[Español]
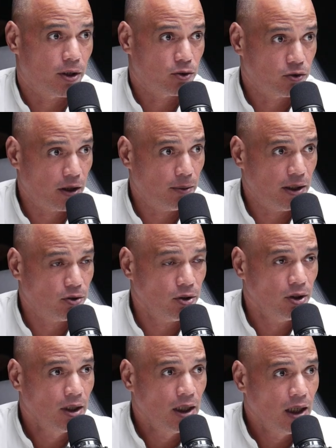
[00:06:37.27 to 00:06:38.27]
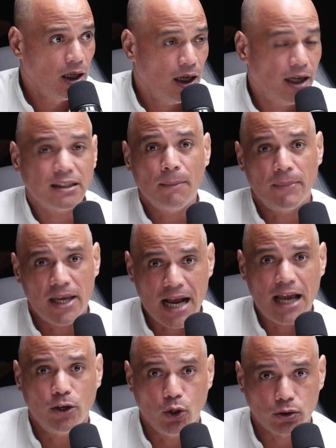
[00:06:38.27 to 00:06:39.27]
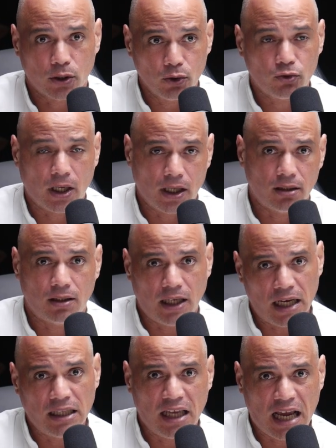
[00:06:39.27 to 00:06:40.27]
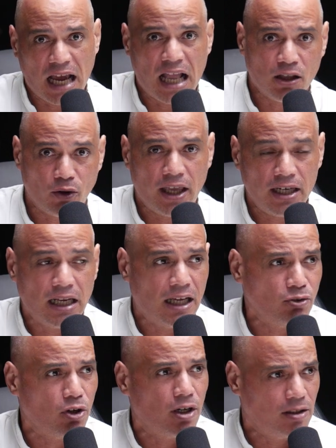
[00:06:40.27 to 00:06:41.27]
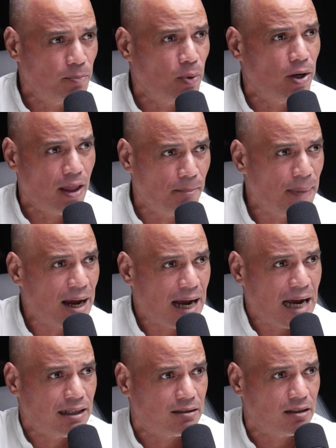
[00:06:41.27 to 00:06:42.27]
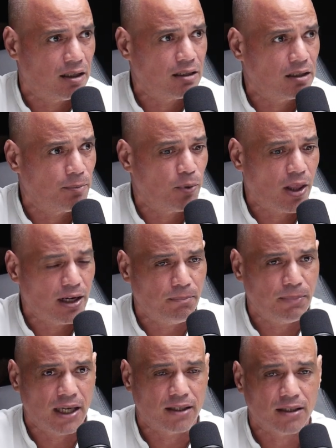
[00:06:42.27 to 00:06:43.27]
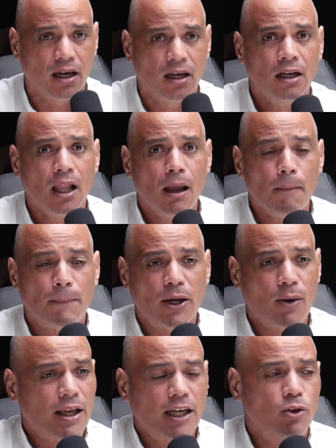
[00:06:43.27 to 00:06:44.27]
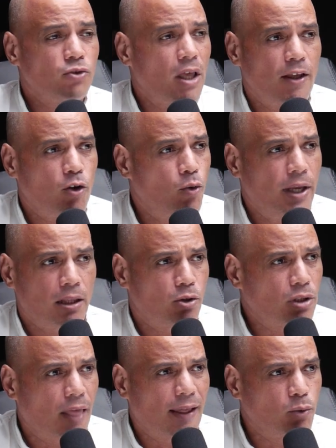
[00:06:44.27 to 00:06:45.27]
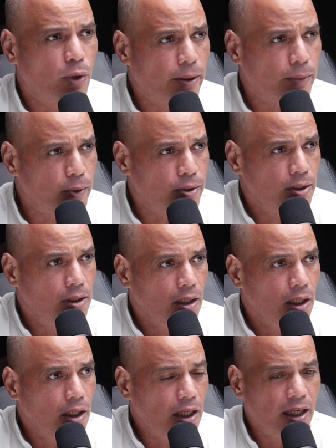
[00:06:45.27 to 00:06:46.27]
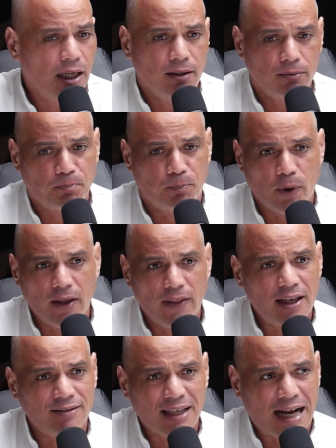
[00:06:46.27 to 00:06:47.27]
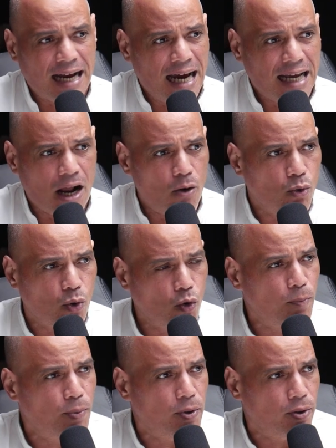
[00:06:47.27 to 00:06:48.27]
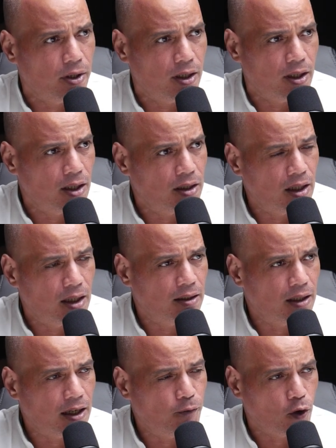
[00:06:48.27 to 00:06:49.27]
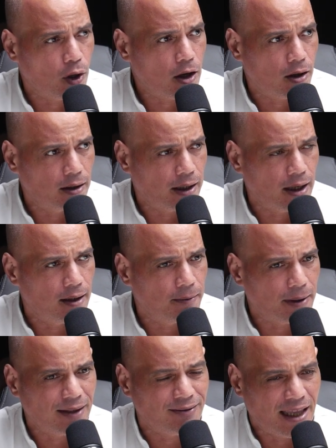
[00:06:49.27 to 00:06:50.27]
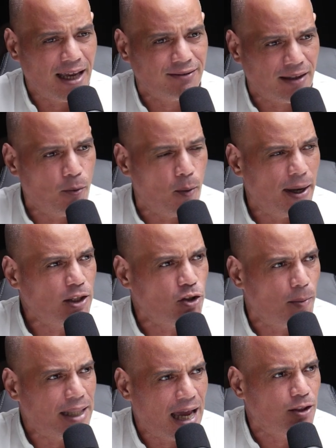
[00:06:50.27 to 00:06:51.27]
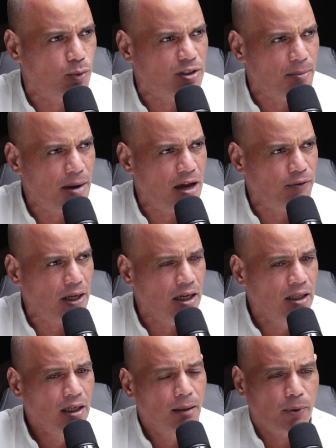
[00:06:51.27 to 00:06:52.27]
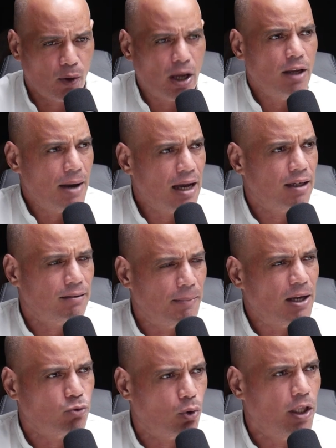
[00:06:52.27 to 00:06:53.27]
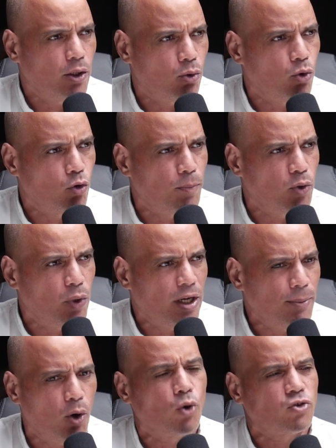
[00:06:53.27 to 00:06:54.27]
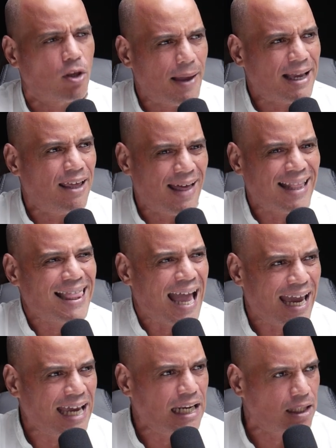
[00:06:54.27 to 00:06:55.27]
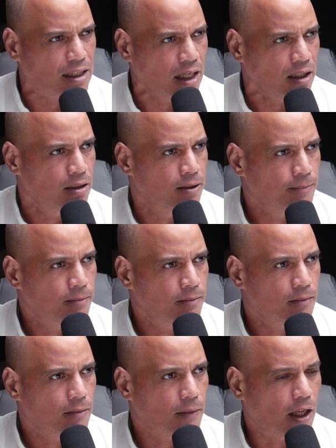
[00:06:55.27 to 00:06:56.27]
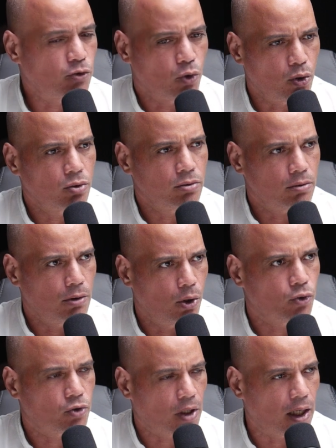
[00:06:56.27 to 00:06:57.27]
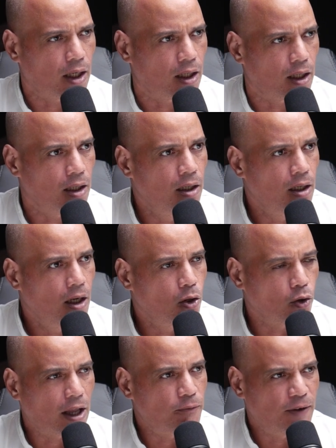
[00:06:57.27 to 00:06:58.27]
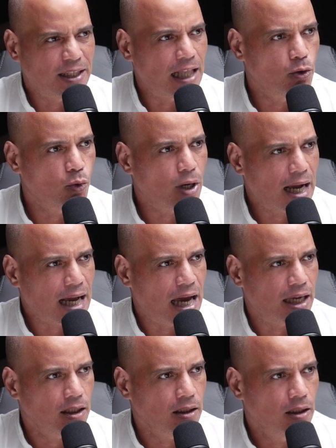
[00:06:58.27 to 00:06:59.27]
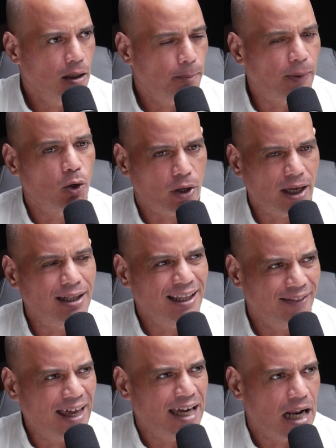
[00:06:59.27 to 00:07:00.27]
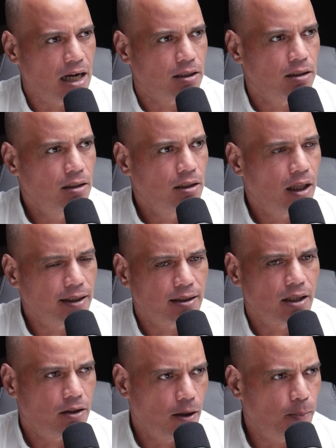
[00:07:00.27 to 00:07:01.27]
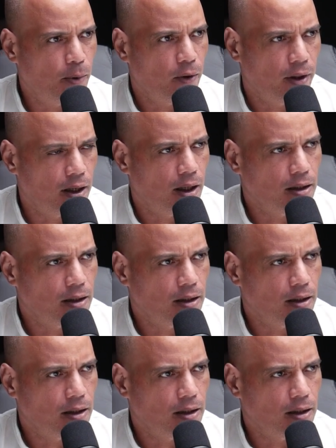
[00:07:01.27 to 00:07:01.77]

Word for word: esos servicios. Y también hay otros que tienen algo de ingreso que sí pueden pagarse ese tipo de limpieza. Pero aquí no se ha descubierto nada nuevo y pueden sacar a un grupo de, que, esté en este momento manejando esa mafia, pero ahí va, a surgir un grupo nuevo o se va a quedar la élite, que son los que, que al final nunca caen, pero que lideran este tipo de,